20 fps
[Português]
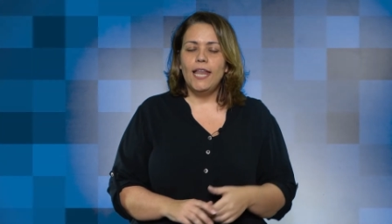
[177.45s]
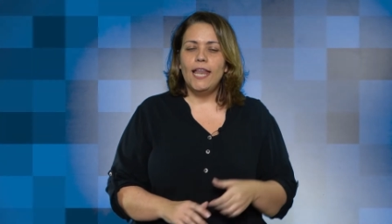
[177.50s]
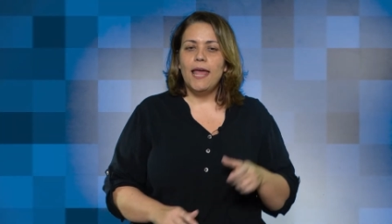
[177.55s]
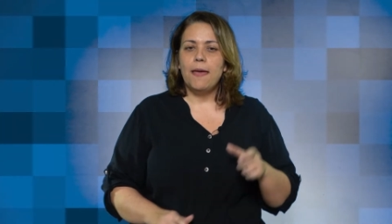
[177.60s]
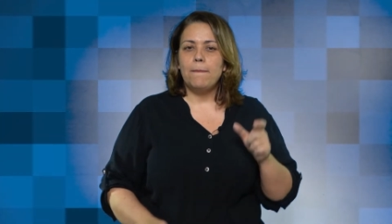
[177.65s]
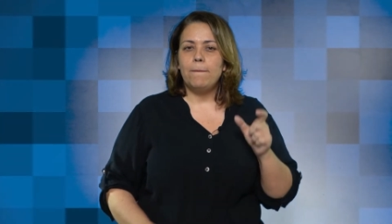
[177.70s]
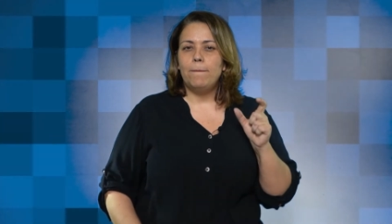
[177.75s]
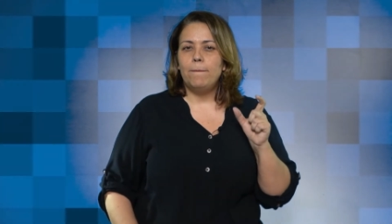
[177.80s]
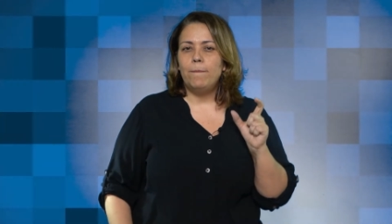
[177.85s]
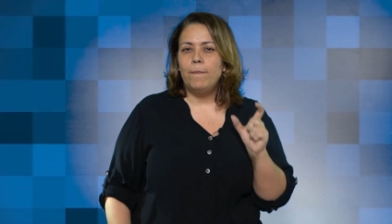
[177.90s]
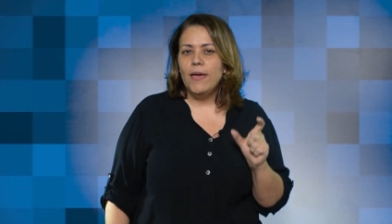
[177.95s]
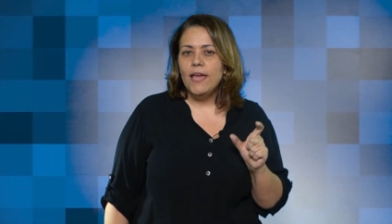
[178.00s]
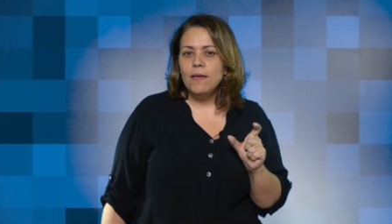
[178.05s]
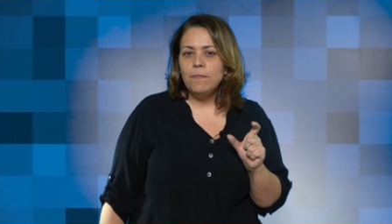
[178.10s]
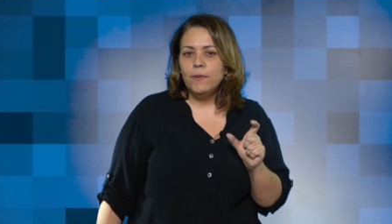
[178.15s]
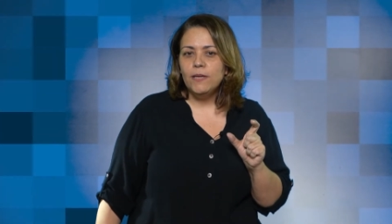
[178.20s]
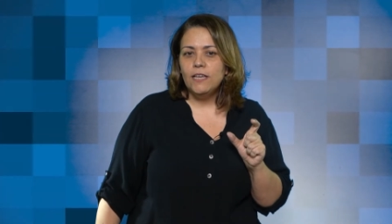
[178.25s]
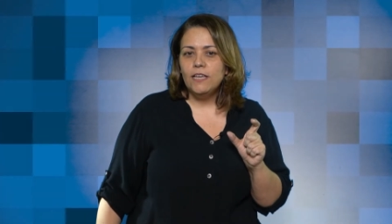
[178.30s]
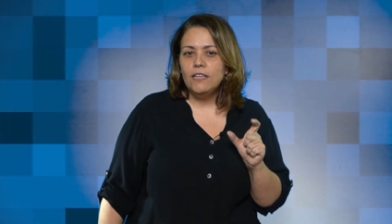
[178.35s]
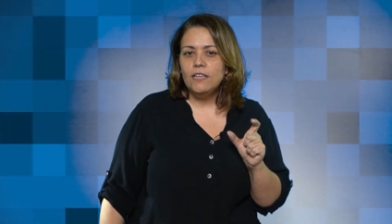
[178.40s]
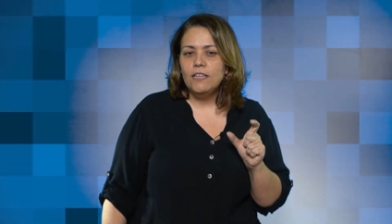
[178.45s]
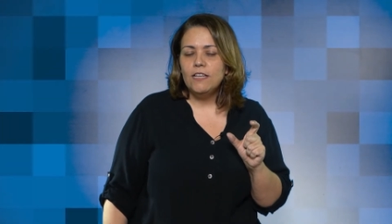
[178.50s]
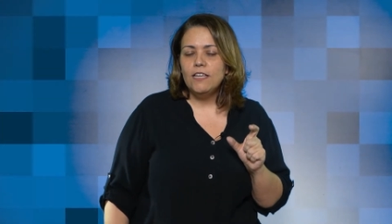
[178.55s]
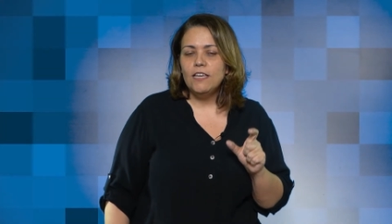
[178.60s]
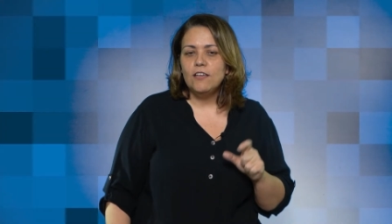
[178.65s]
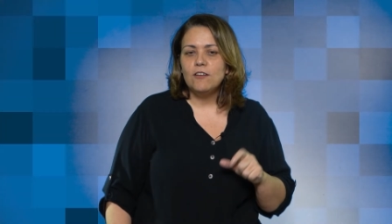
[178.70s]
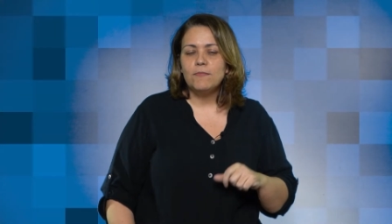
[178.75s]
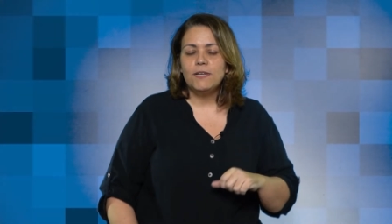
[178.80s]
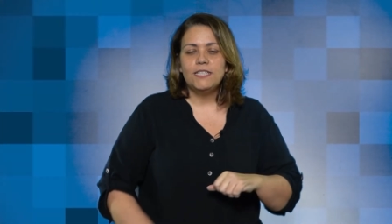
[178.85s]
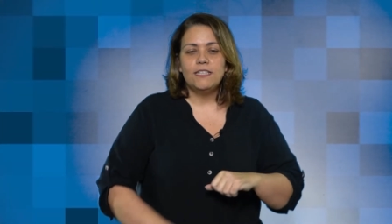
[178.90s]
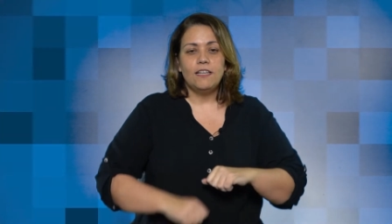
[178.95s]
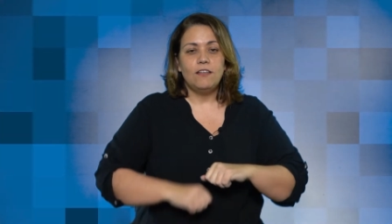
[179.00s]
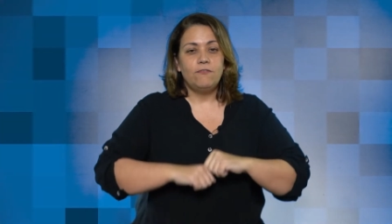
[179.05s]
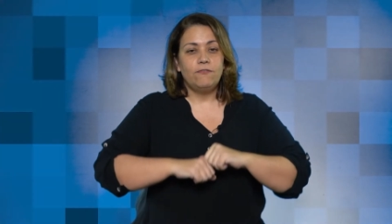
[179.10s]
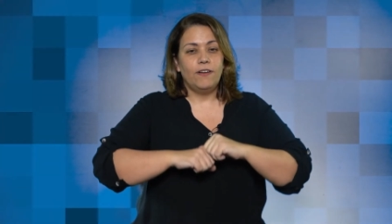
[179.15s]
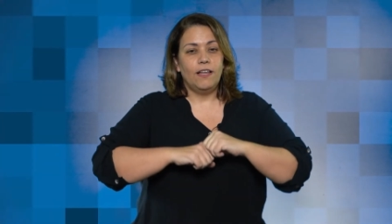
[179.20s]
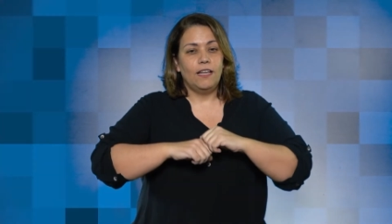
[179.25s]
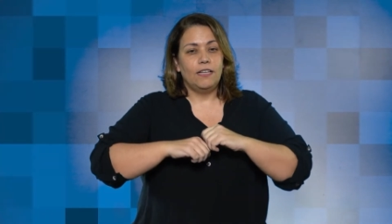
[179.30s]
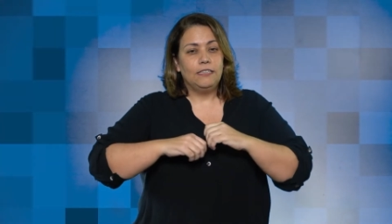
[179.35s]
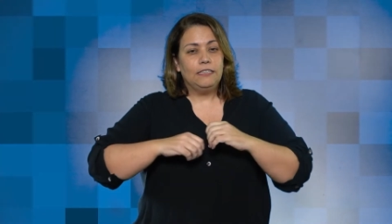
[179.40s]
Ele é bem pequenininho, mas ele
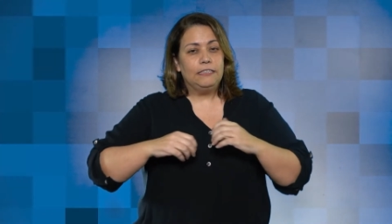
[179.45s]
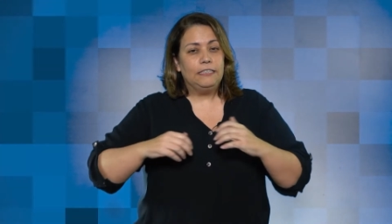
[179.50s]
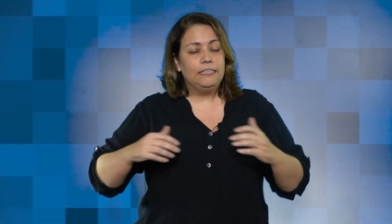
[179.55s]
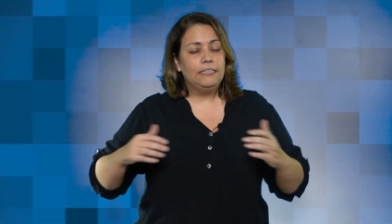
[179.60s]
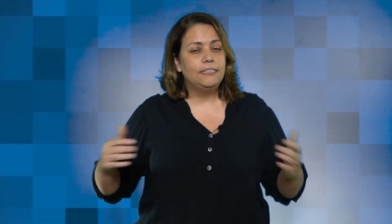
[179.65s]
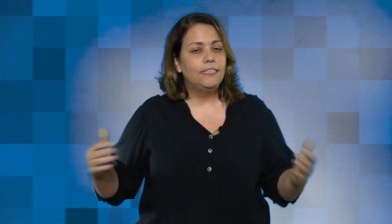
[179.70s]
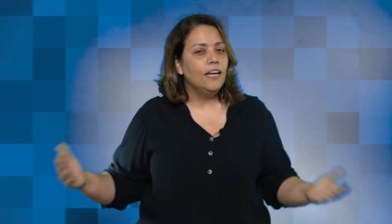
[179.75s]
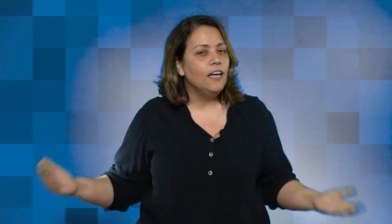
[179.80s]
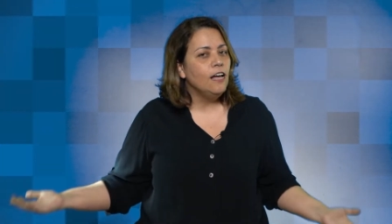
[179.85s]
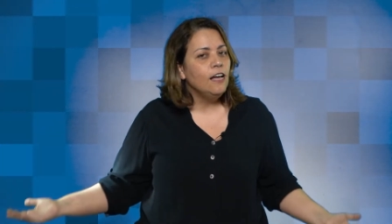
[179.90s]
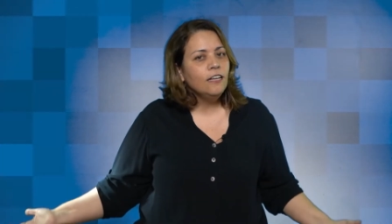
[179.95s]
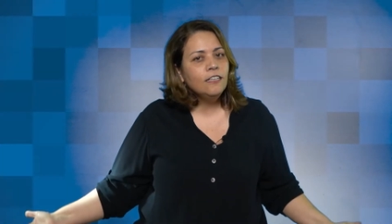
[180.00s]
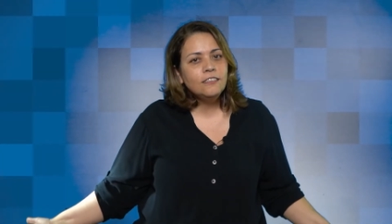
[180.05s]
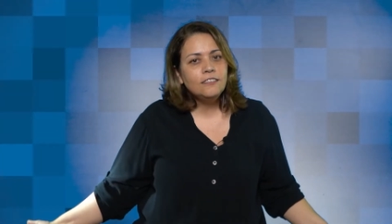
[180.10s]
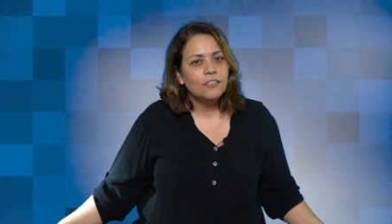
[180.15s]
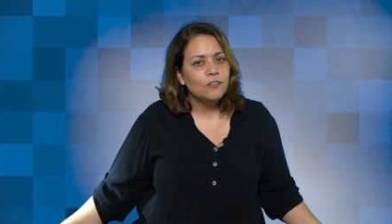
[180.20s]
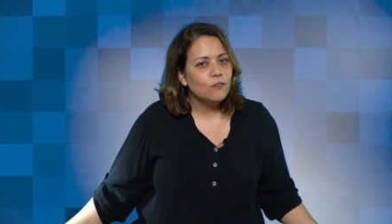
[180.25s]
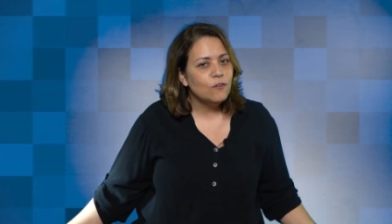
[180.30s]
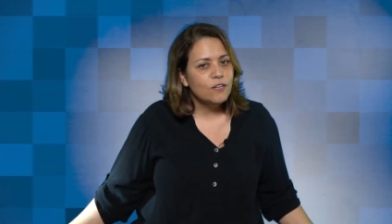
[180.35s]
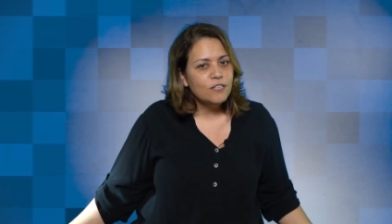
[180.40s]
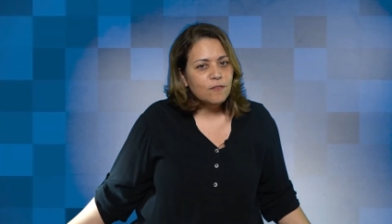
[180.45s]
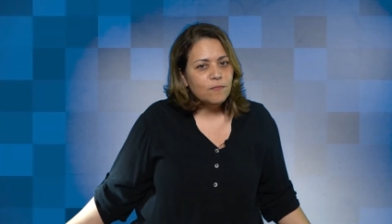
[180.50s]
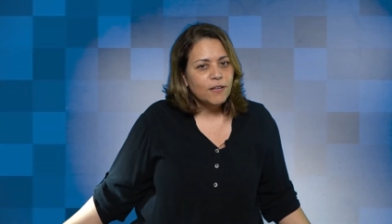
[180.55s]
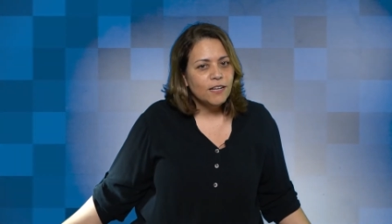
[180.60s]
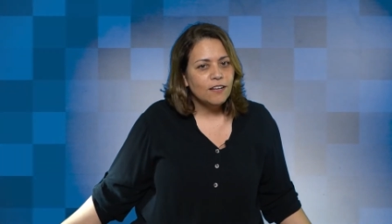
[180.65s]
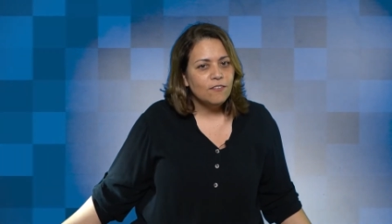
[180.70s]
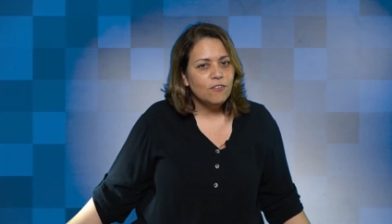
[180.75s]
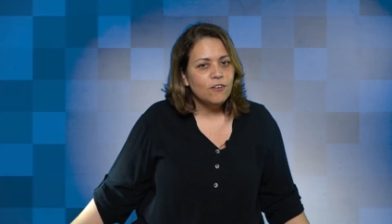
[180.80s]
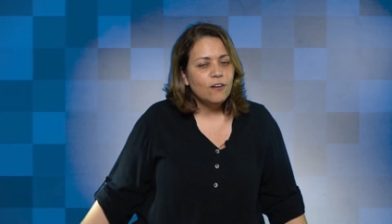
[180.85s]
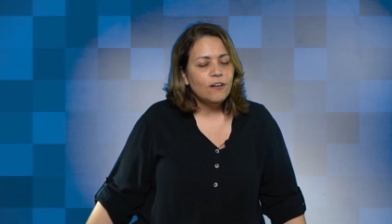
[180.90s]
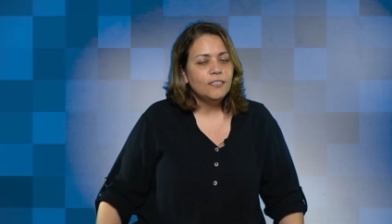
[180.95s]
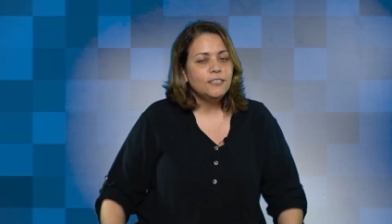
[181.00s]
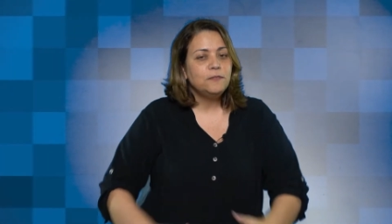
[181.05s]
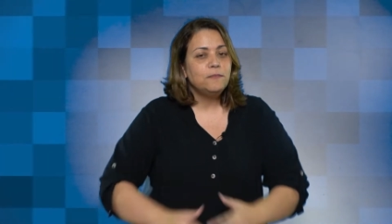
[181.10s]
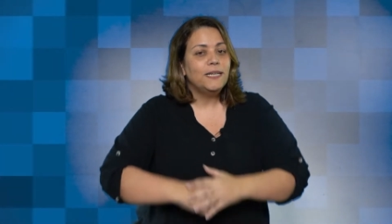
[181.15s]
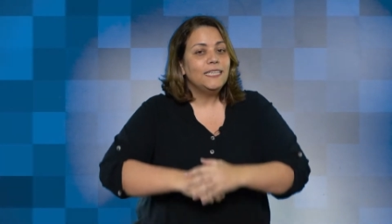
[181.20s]
fala tanta coisa maravilhosa,